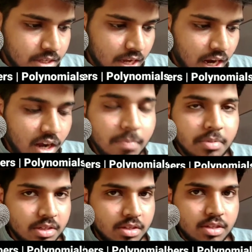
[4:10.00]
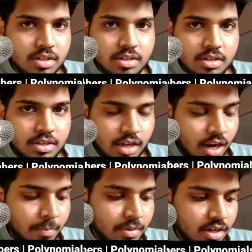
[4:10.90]
यहाँ पर
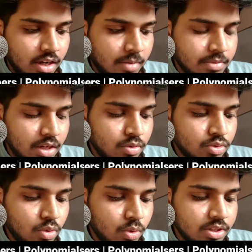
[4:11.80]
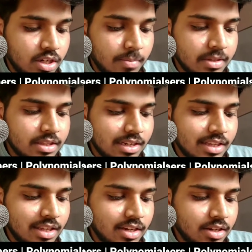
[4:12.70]
यहाँ पर अगर आप देखो तो क्वेश्चन नंबर थ्री
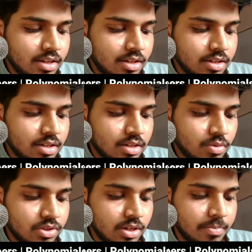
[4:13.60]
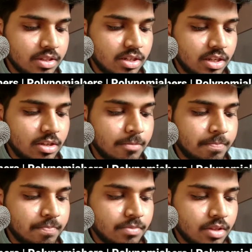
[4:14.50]
दिखे क्वेश्चन नंबर थ्री
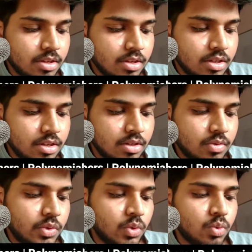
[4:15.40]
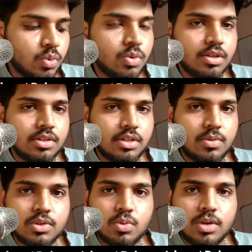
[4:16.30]
यू इज
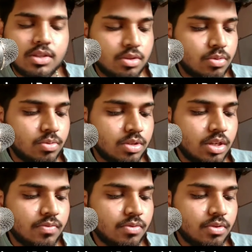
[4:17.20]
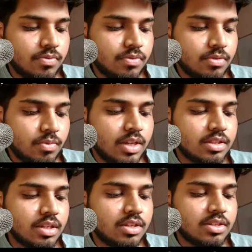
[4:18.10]
इक्वल टू वन टू थ्री फोर वन
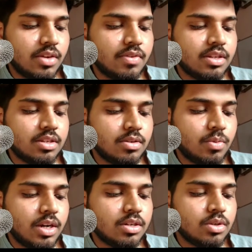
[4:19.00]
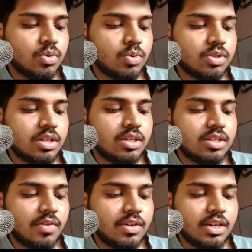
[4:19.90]
थ्री सेवन वन टू थ्री
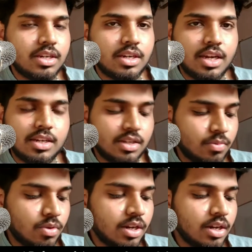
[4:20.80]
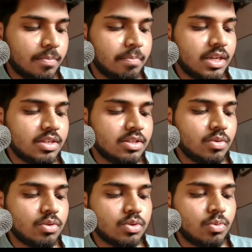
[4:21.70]
सेवन एट नाइन टेन वो वाला पी इज
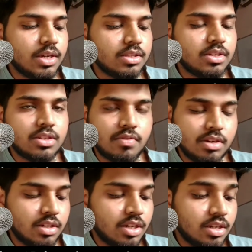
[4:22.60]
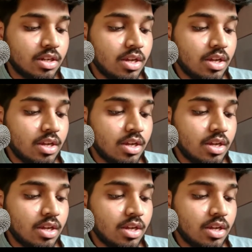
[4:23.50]
इक्वल टू वन थ्री सेवन टेन